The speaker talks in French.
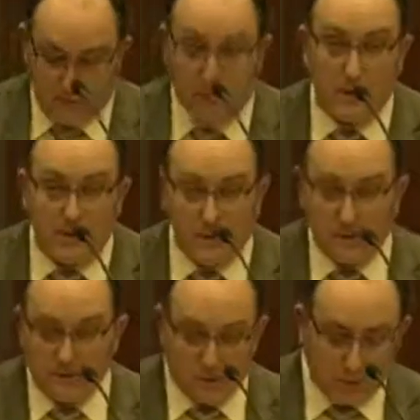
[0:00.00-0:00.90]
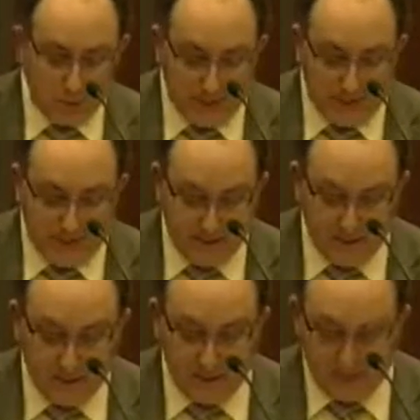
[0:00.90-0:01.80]
que la plupart d'entre vous connaissez
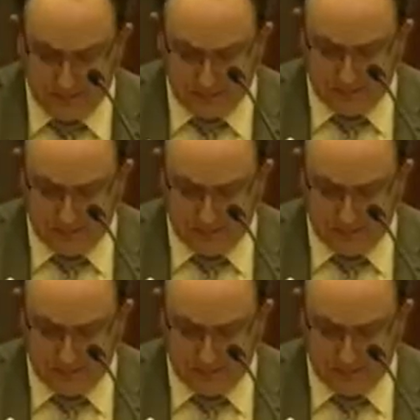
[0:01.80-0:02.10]
sûrement.